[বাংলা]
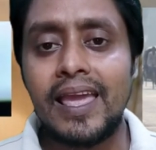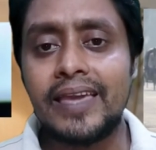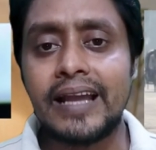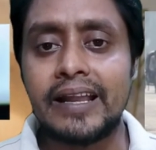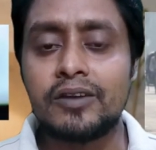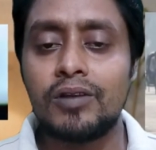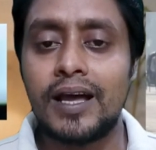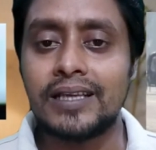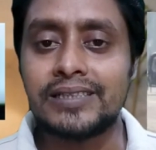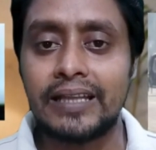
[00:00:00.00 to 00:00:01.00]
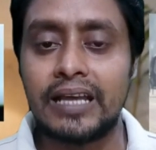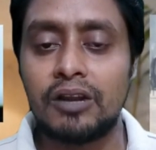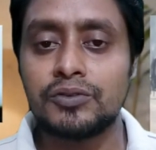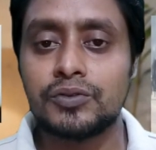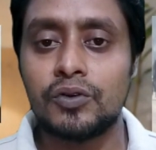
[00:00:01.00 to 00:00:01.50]
এই গাড়িগুলা
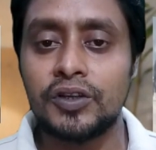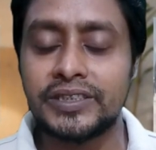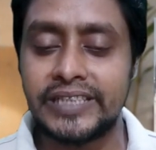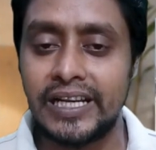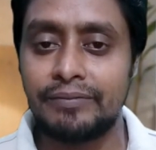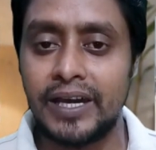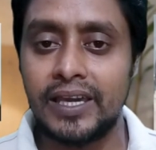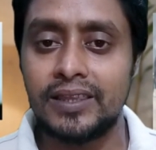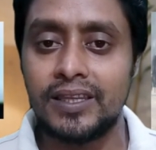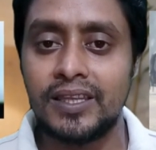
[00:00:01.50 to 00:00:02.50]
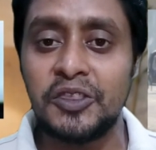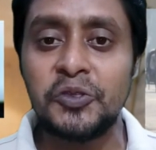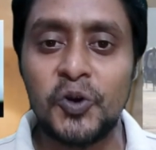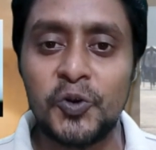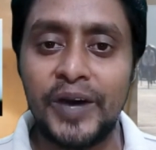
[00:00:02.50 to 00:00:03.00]
সাধারণত সেনাবাহিনী
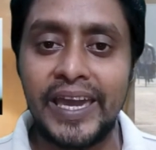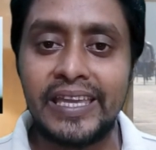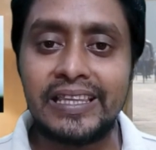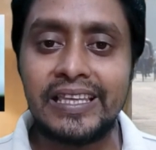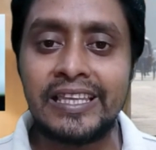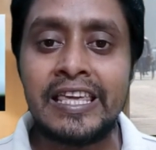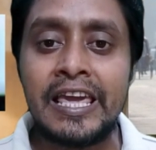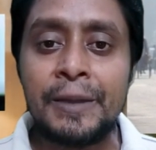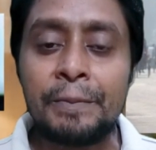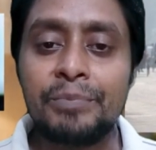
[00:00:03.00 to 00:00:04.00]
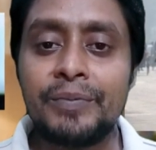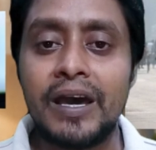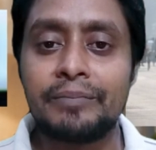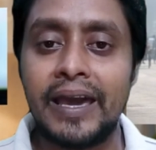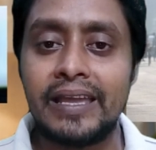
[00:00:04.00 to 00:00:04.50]
নৌবাহিনী
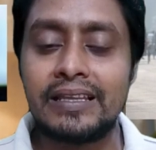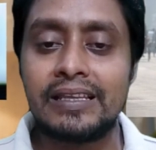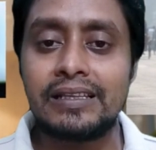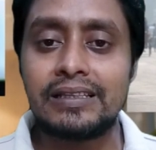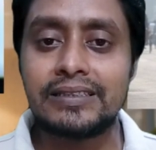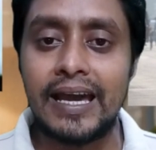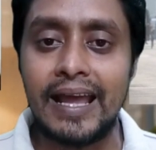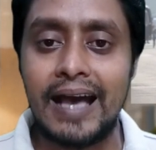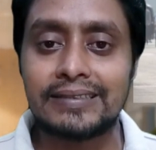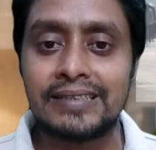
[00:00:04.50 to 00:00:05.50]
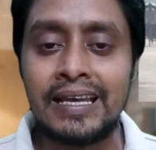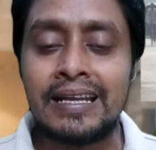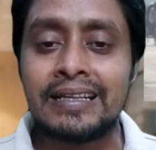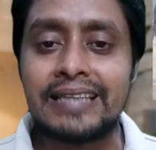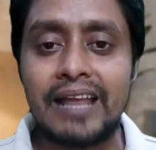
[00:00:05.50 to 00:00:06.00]
বিমান বাহিনী যারা আছে
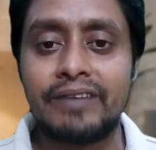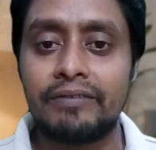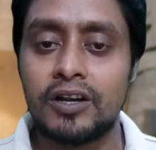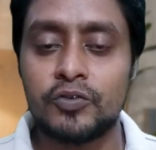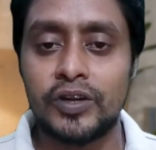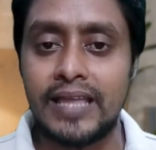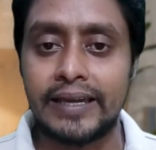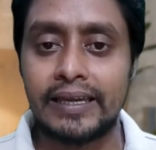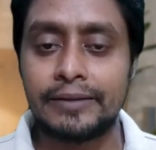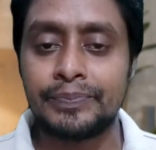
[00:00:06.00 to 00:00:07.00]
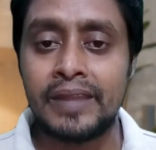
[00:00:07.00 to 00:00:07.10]
তারা ব্যবহার করে থাকেন